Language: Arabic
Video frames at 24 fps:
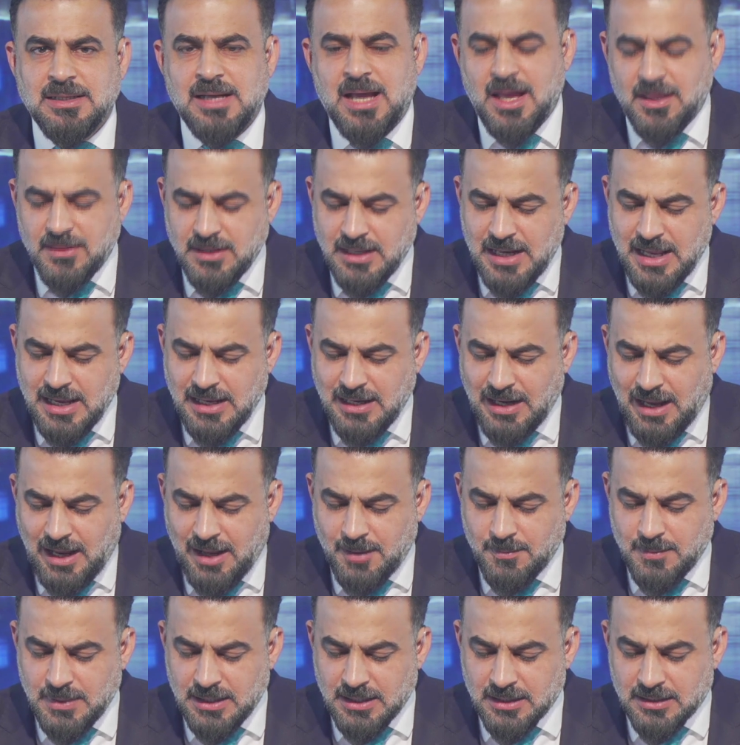هذه هي
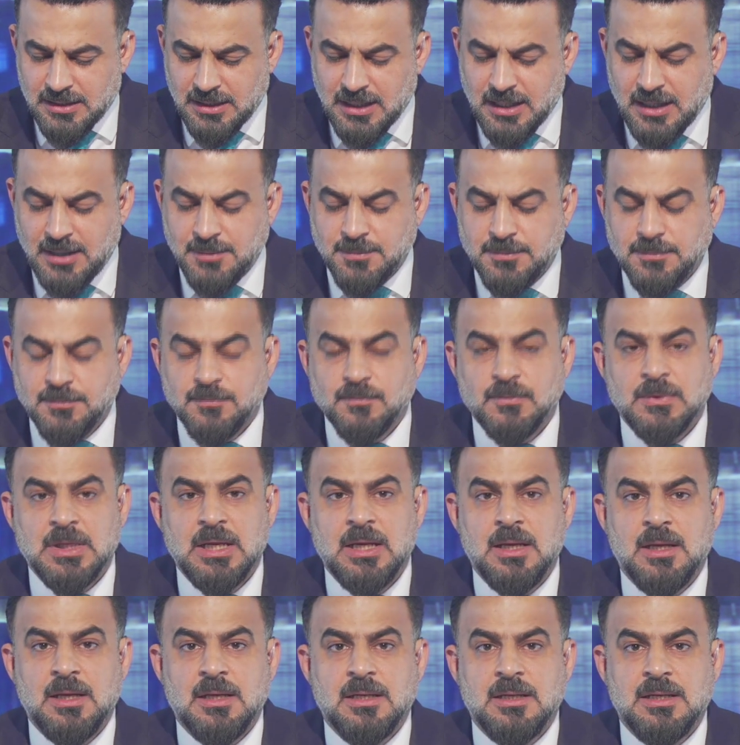العامة للضرائب
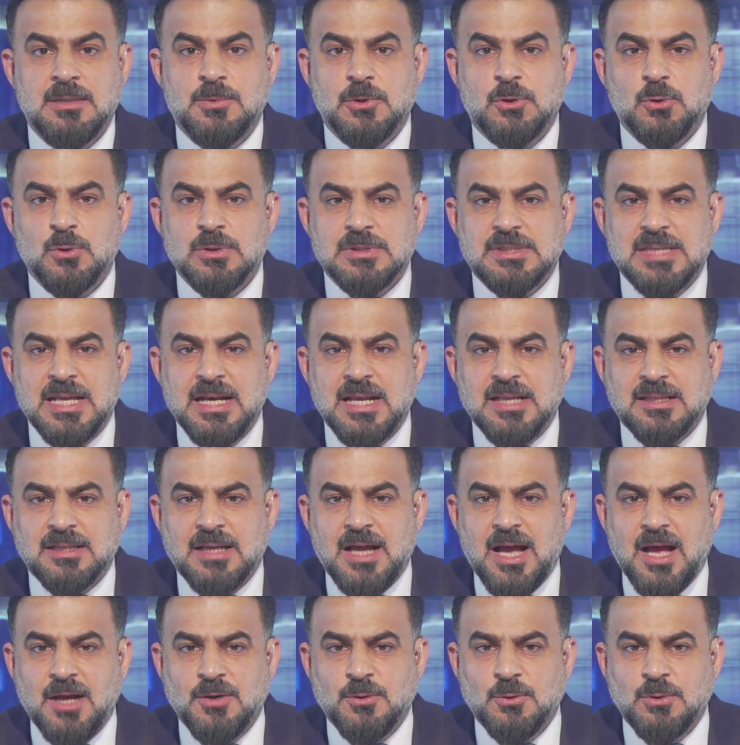بدون سند
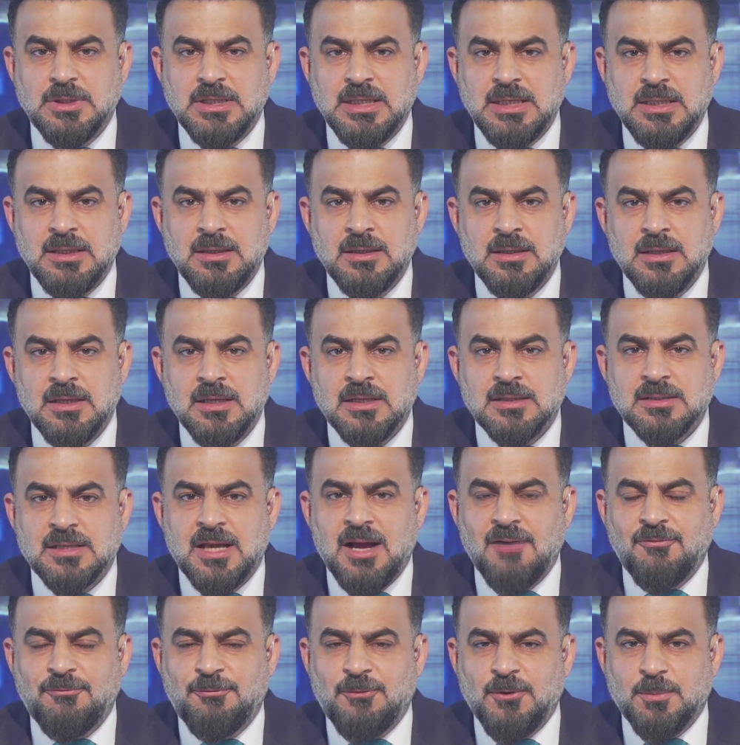قانوني
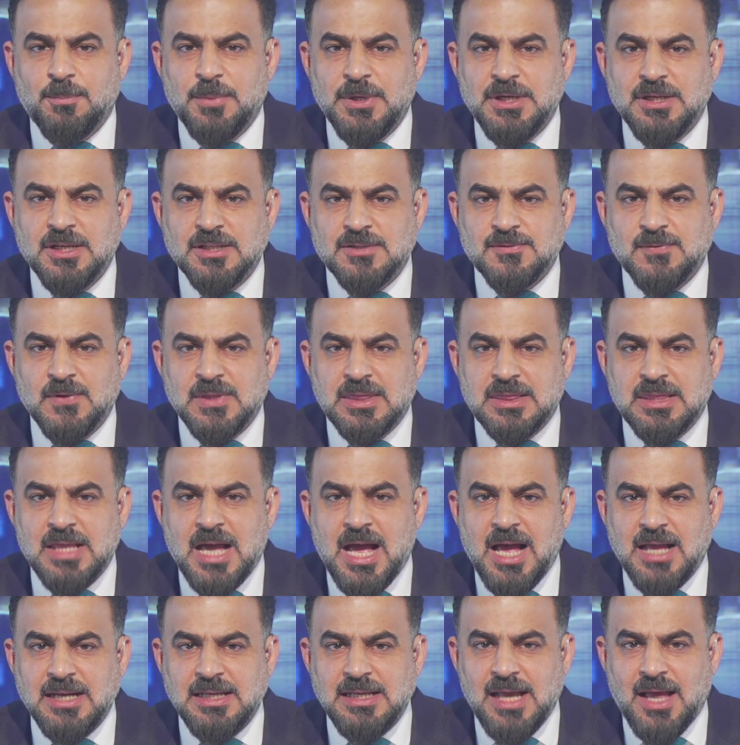تخفض بالنصف
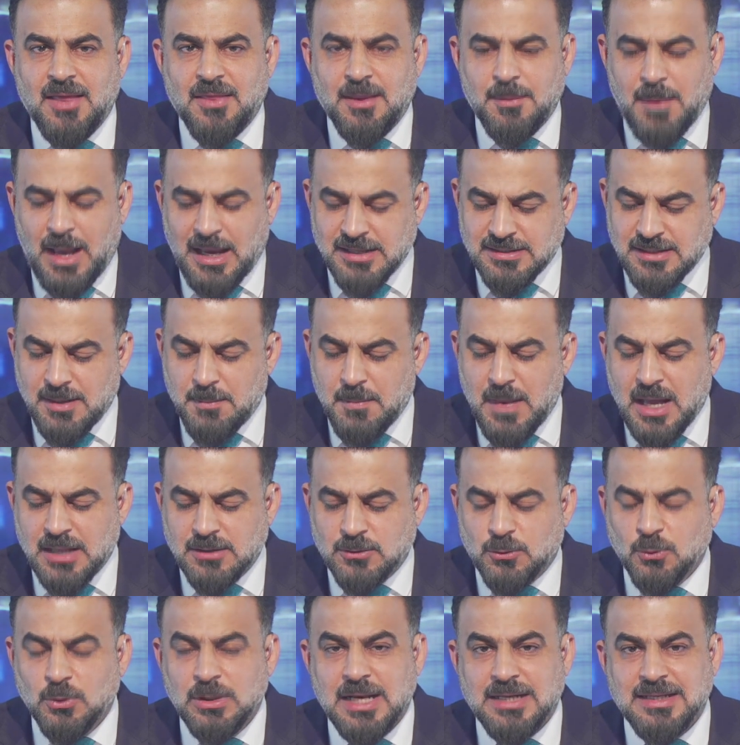الثاني هذا حسب ما
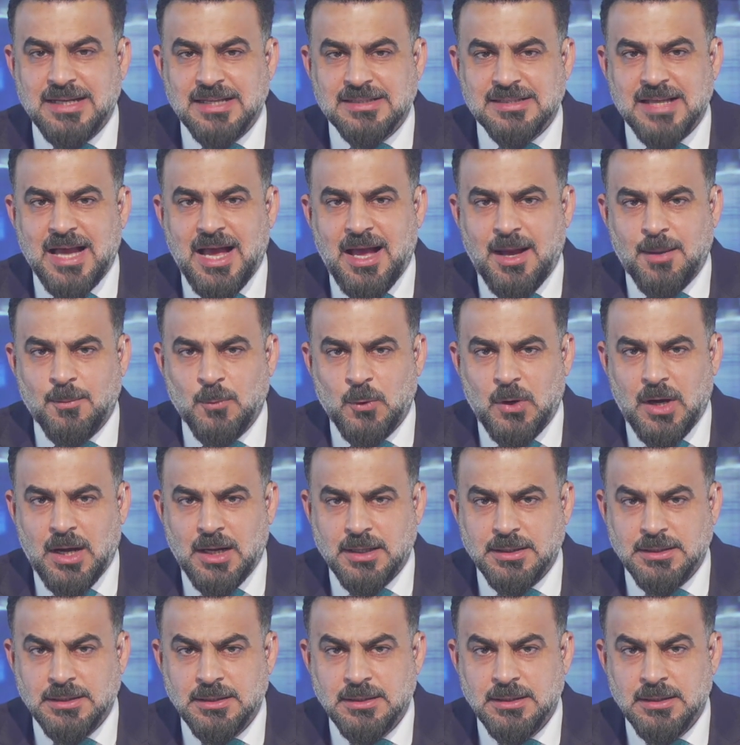تقول النزاهة مو
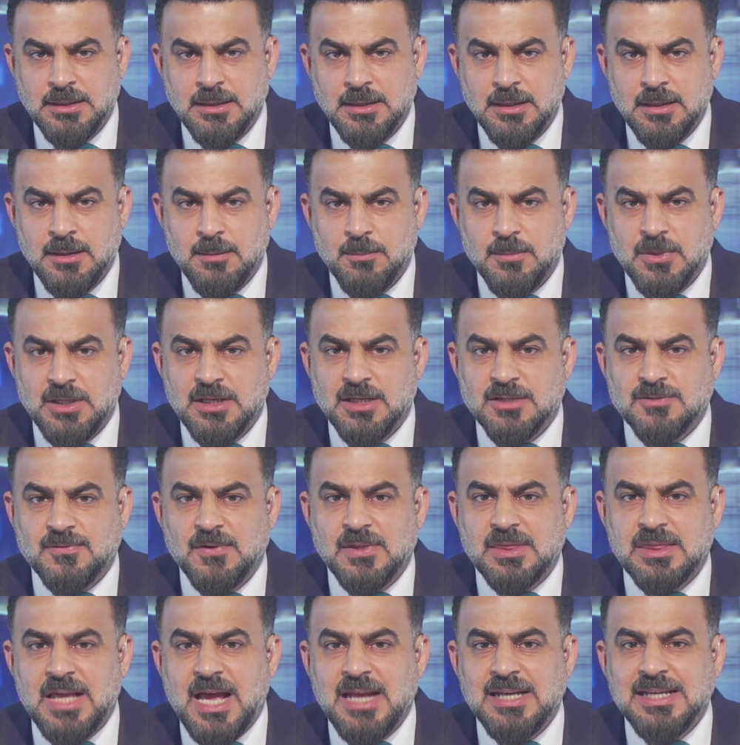أنا بالنصف
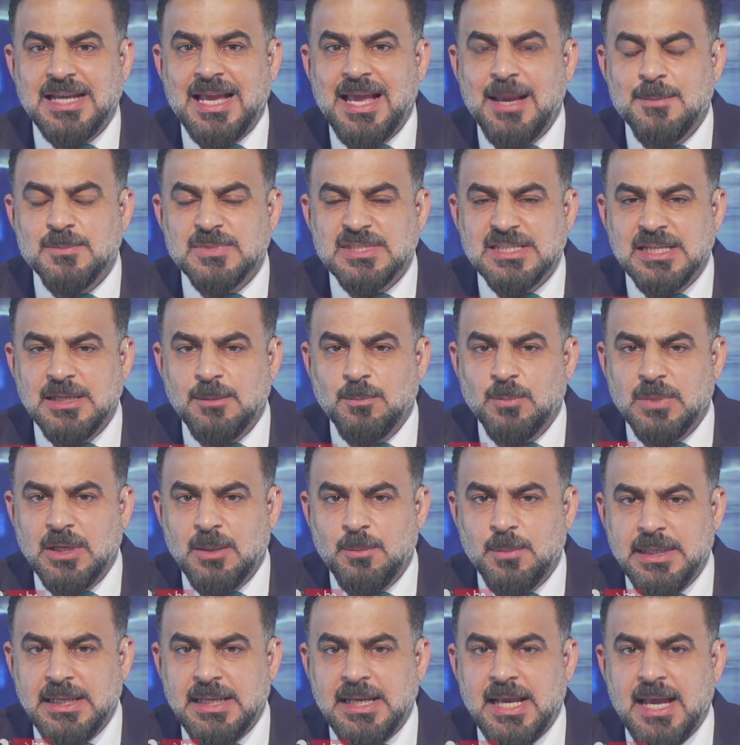الثاني
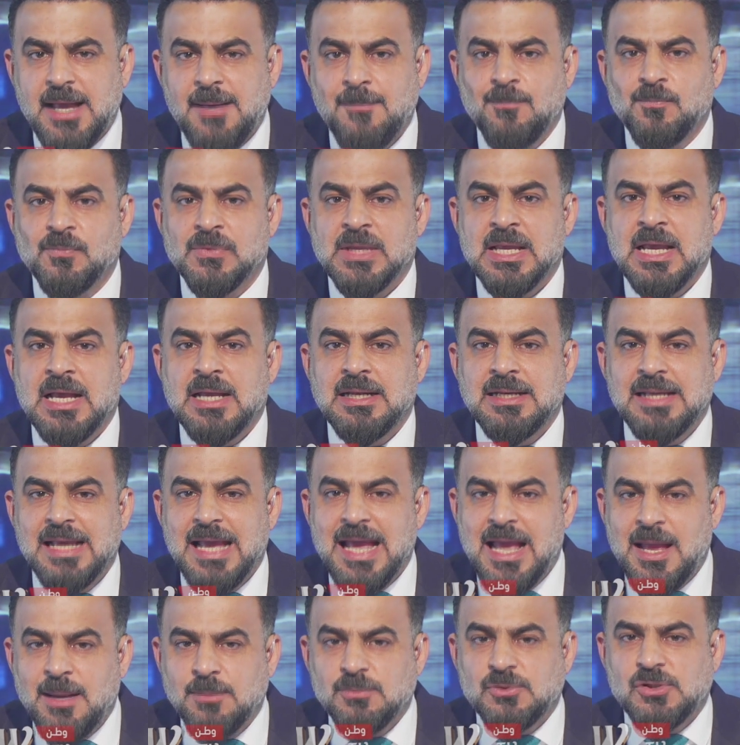50%
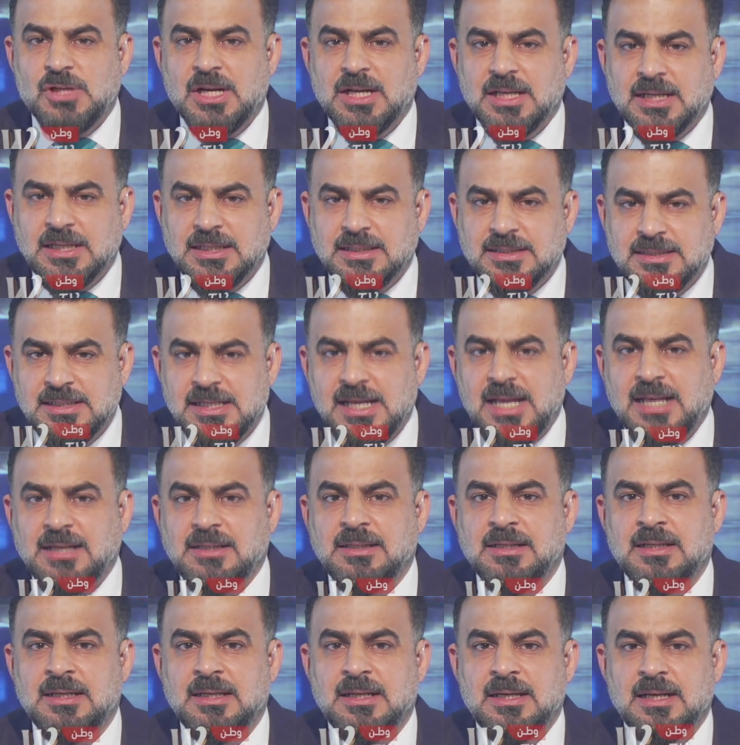لأهم شركتين
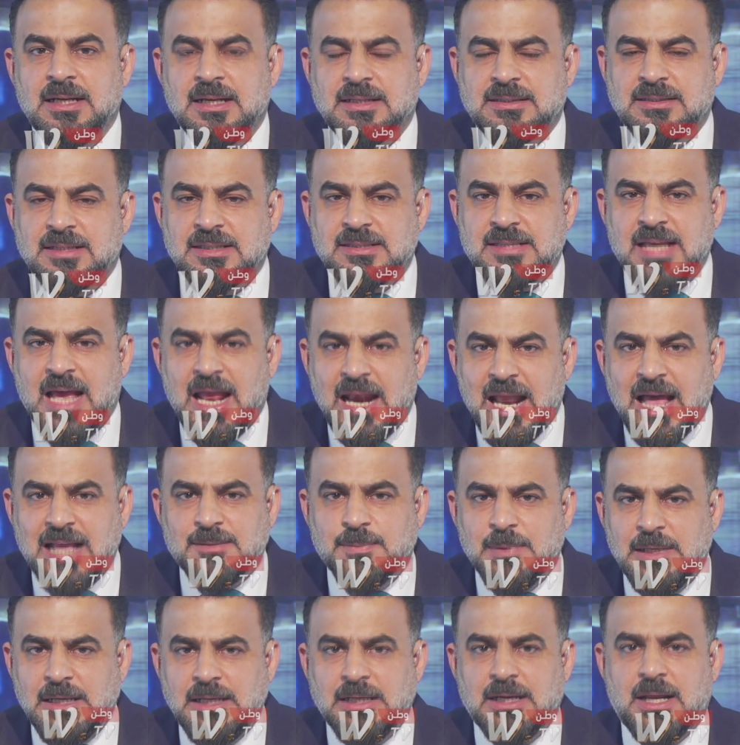اتصالات
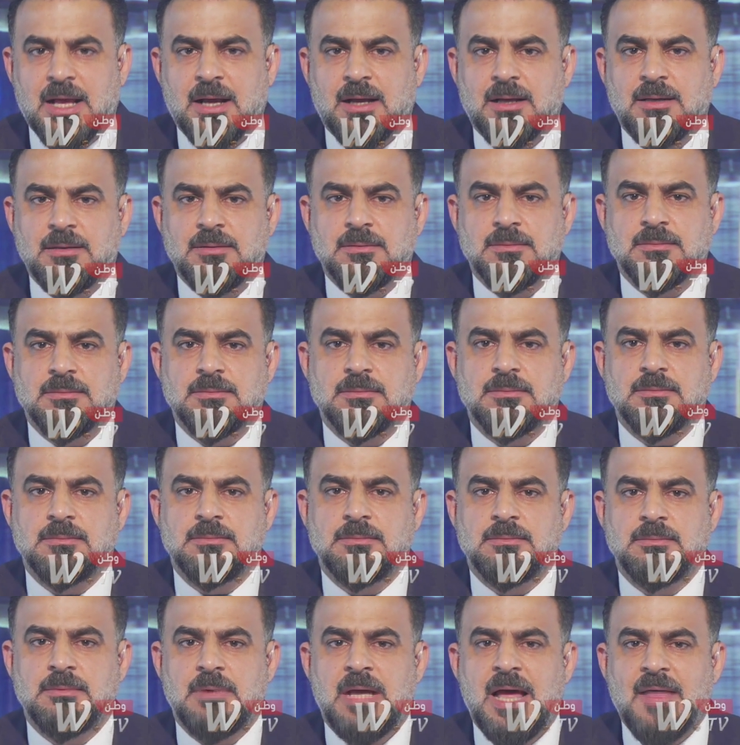في العراق
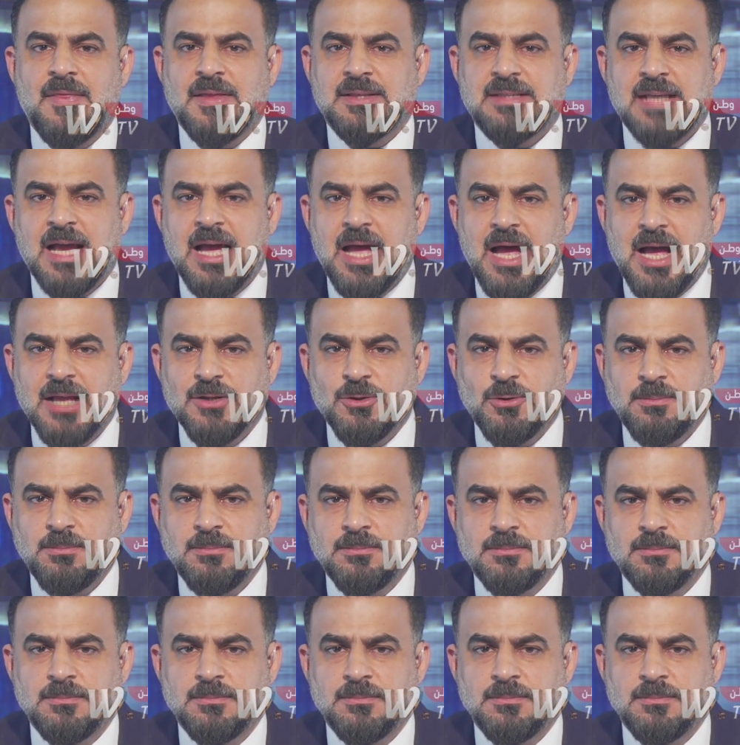هذا تقادم؟